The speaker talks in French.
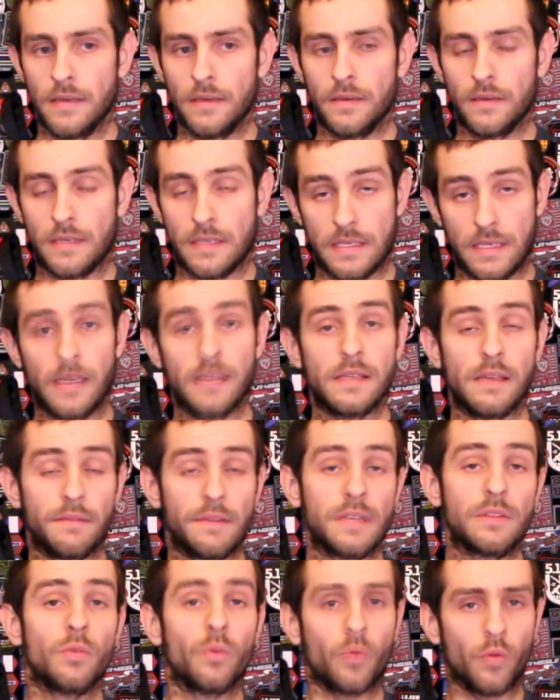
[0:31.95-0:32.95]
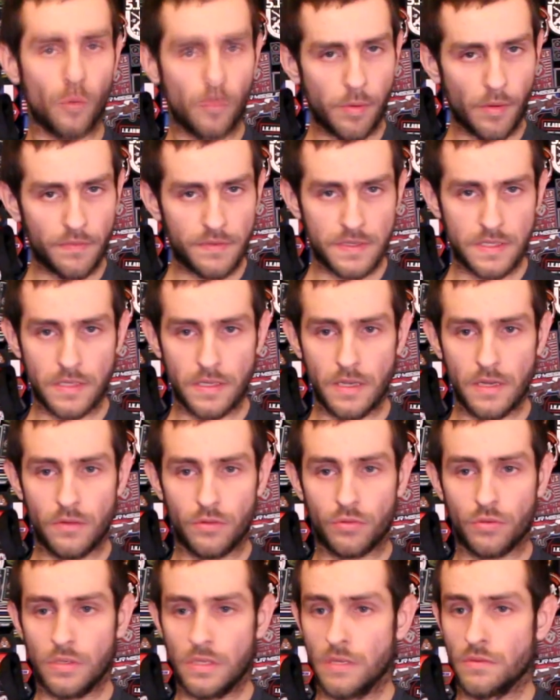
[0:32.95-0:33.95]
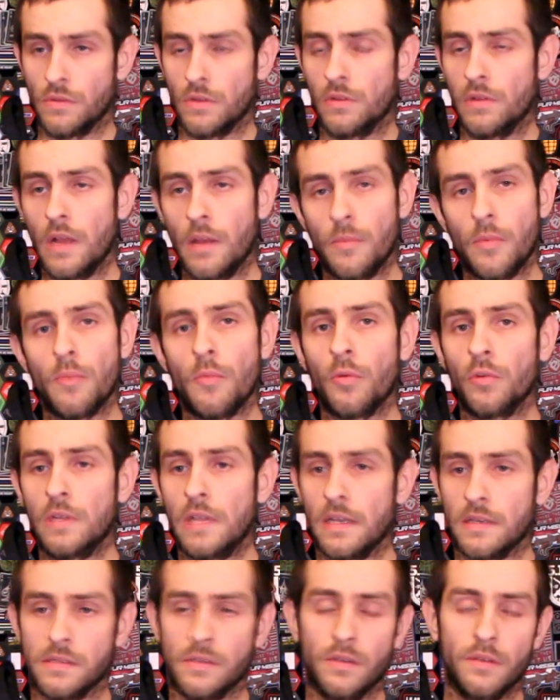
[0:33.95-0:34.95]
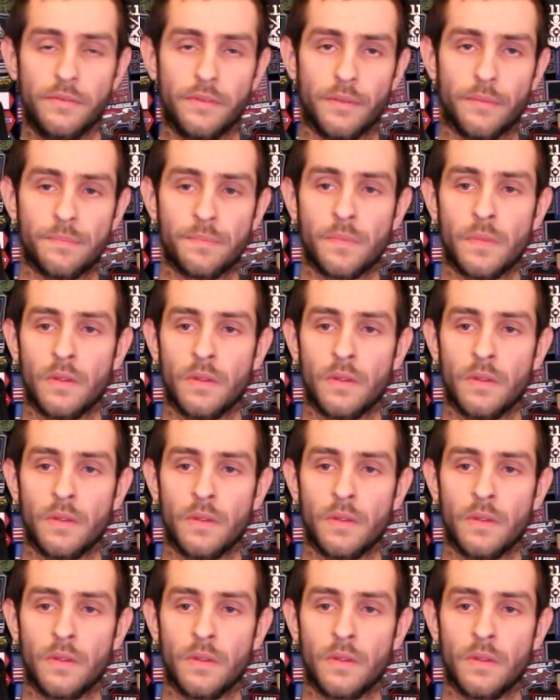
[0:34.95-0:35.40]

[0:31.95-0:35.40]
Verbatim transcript: euh, qui est réservé donc aux professionnels, que ce soit de l'armement ou de l'airsoft.